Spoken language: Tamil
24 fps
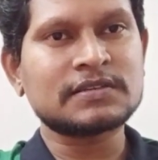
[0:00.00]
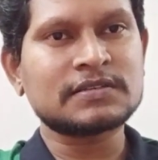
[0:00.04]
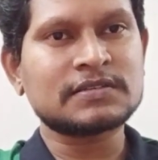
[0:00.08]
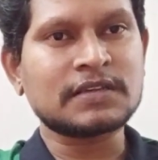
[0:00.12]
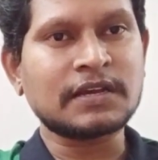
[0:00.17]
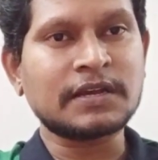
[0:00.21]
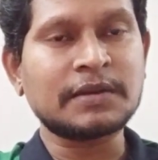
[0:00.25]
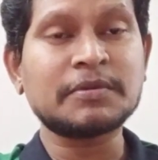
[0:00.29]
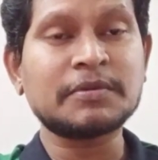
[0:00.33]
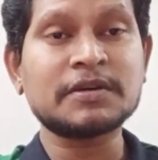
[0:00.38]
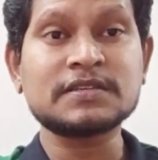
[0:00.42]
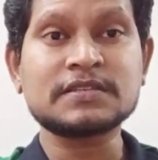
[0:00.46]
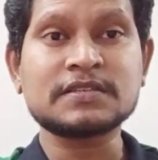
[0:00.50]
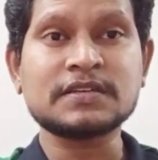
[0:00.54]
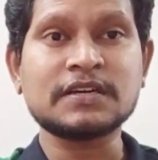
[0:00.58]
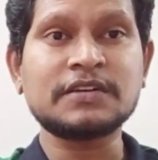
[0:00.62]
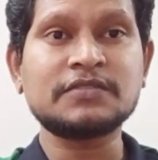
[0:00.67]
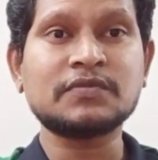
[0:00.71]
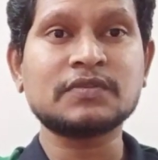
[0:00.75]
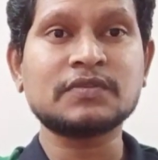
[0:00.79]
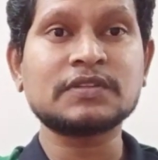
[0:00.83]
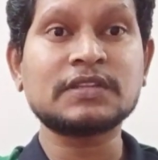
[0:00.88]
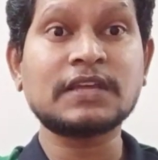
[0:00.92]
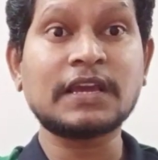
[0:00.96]
சைட் பை
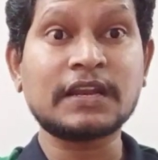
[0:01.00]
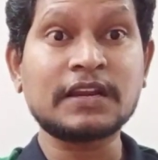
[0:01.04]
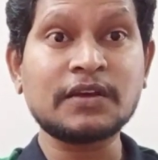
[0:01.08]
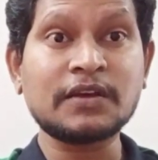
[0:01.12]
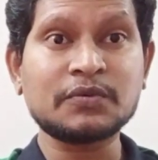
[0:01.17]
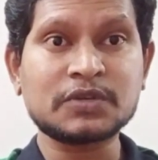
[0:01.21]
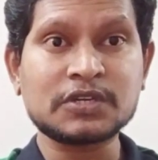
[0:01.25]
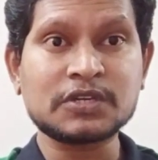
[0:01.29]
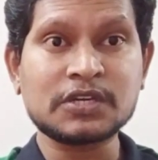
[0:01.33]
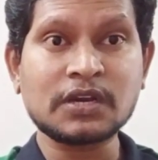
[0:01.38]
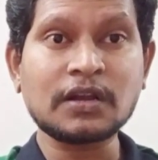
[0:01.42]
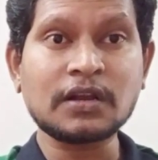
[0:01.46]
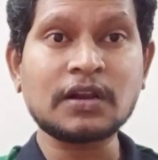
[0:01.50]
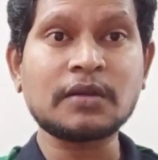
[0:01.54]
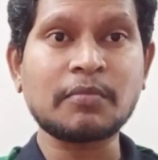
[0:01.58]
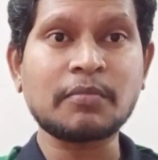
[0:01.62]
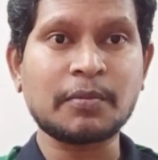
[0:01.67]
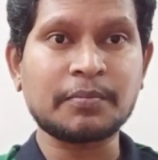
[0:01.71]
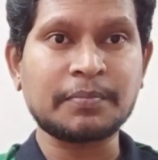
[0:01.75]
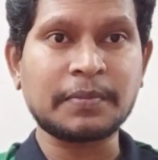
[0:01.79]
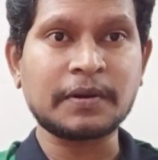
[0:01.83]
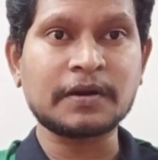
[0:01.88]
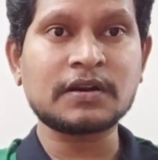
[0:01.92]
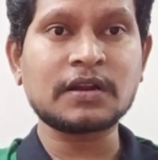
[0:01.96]
சைட் வந்து என்ன விஷயங்கள்
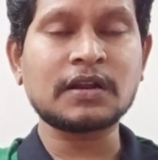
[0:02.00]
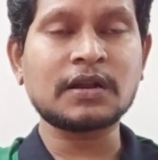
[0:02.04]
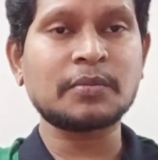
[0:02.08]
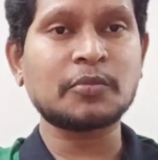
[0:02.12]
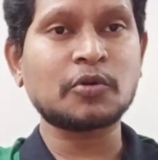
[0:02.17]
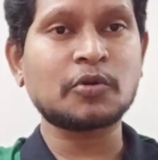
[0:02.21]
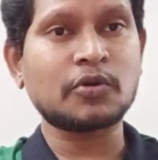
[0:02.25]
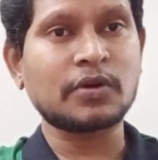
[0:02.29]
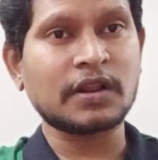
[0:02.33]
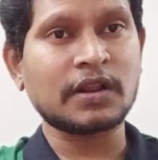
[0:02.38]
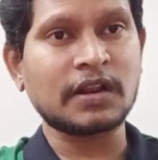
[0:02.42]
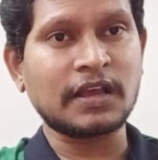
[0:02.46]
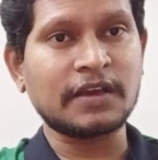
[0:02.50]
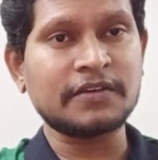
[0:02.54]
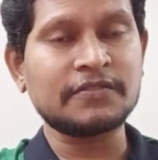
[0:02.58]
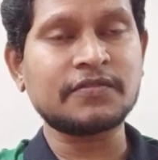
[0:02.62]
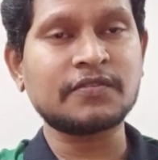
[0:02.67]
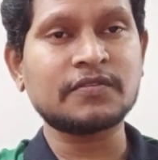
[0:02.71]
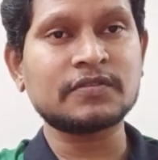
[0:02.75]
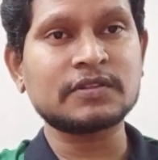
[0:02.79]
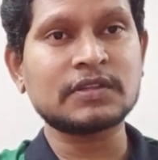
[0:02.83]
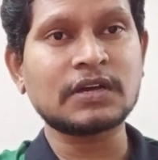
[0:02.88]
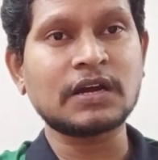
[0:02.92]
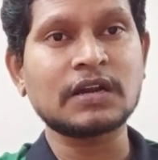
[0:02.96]
நம்ம பண்ணால் நம்மளுடைய
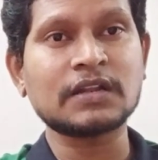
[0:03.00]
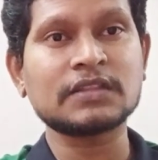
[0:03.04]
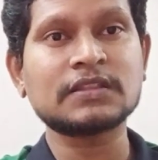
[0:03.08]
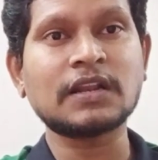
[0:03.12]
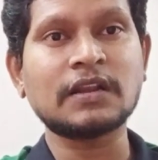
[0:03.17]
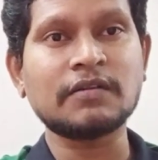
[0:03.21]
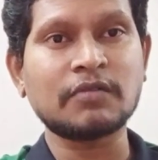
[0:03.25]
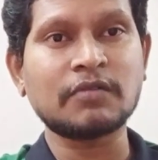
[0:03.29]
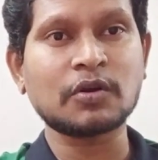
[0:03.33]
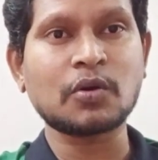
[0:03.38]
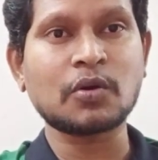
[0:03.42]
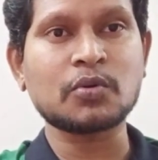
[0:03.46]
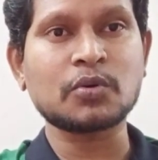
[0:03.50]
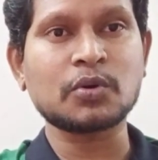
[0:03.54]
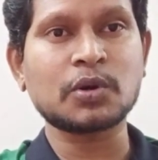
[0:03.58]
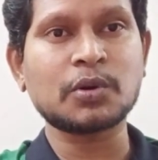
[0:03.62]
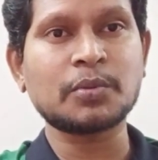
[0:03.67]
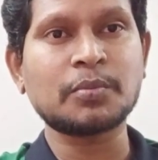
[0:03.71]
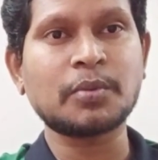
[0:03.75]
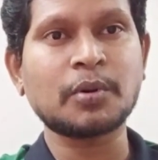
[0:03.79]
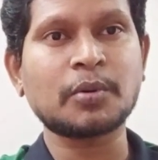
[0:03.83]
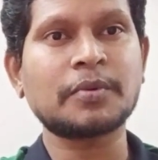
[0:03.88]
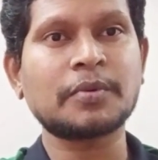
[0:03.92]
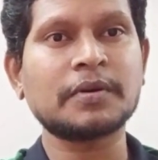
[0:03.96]
லைஃப்பை வந்து அடுத்த லெவலுக்கு
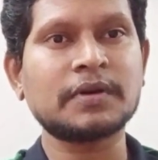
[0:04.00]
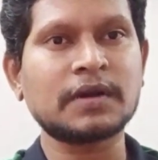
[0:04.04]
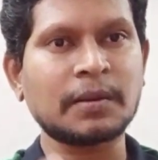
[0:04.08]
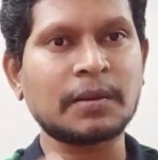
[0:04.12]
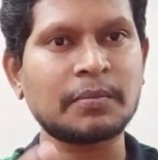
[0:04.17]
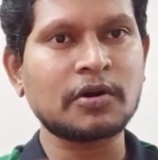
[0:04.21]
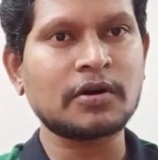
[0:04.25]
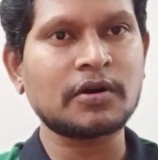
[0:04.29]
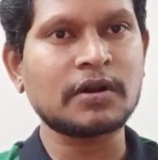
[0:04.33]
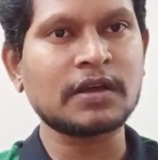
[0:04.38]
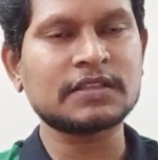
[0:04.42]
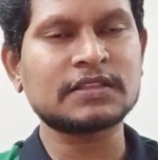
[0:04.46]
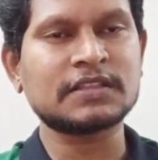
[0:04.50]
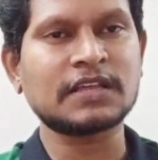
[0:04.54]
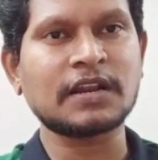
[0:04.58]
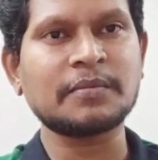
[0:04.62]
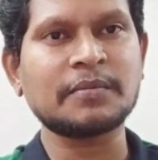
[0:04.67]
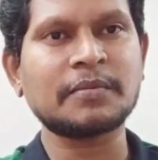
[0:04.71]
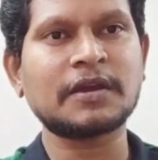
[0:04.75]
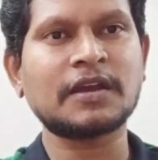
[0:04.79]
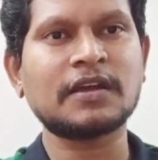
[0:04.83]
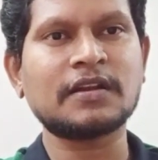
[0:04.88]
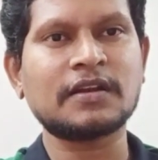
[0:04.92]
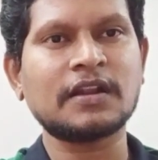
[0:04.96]
கொண்டு போக முடியும் நம்மளுடைய
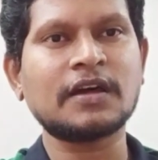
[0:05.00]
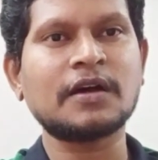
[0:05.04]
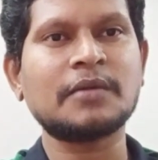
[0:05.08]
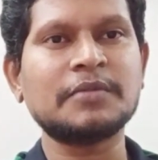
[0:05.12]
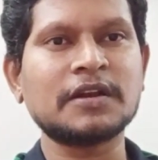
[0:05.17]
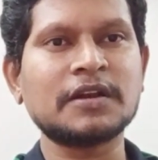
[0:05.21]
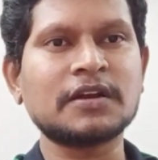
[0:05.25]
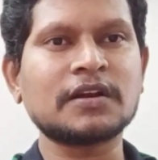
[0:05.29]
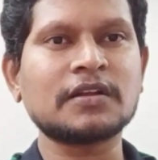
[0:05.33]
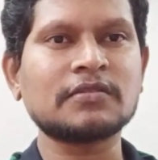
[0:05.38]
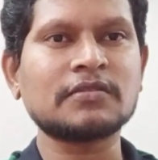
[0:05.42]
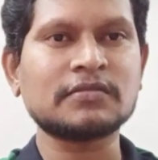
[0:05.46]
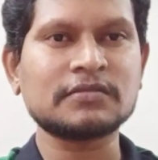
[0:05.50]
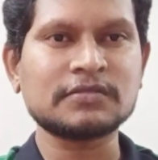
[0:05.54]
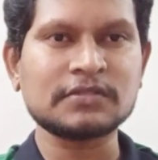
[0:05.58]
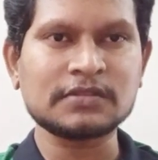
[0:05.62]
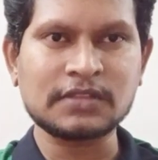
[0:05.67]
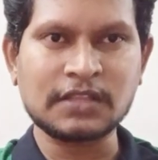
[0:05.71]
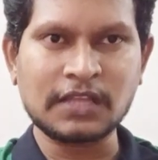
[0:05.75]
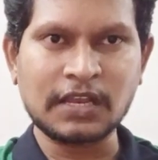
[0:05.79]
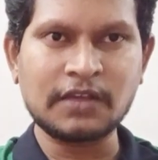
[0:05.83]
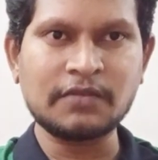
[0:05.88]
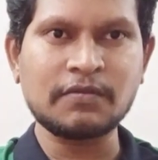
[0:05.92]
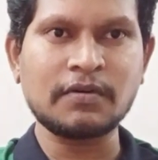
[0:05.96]
திறமை என்ன அப்படின்றது வந்து
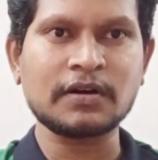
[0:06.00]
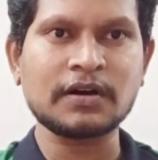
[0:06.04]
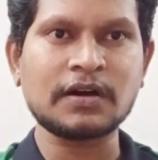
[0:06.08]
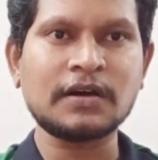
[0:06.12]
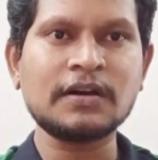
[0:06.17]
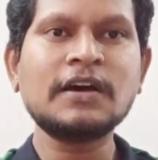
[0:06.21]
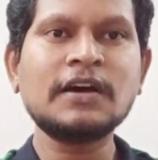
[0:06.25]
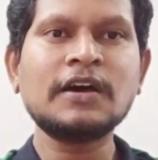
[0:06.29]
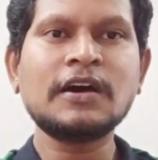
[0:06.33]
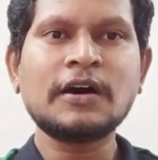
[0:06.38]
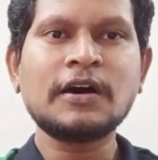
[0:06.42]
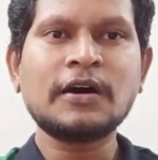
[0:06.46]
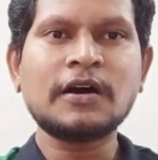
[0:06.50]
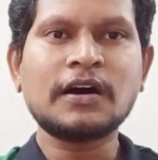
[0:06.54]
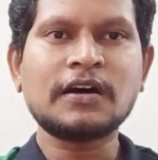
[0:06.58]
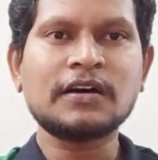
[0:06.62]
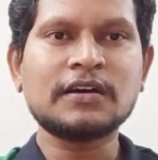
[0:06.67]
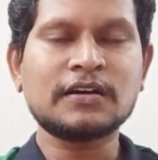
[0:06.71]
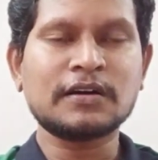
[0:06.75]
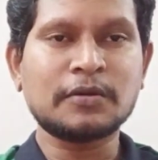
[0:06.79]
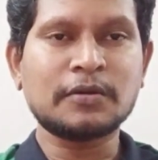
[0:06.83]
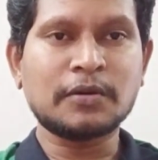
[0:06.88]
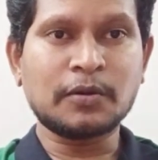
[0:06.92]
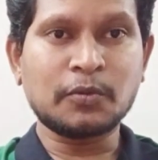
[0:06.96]

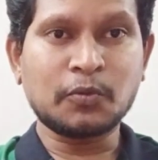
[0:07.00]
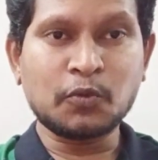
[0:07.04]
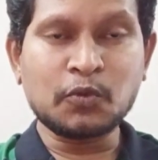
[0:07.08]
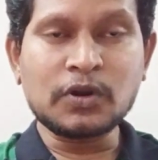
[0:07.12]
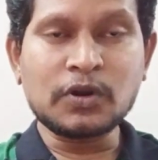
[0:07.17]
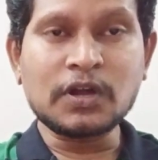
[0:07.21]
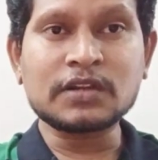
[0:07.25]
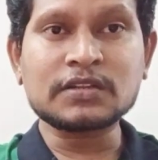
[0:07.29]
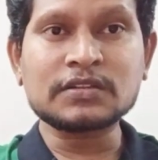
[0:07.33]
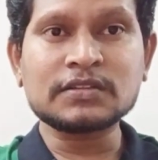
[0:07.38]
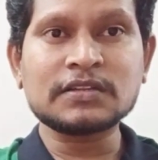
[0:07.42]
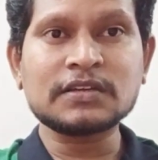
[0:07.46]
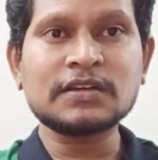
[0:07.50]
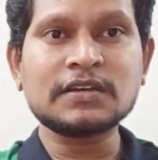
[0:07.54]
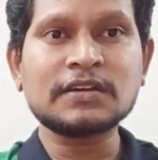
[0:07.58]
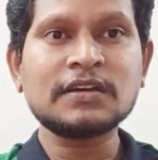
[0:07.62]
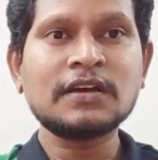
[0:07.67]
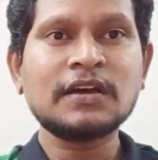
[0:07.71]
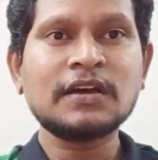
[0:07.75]
தெளிவாக உணர்ந்து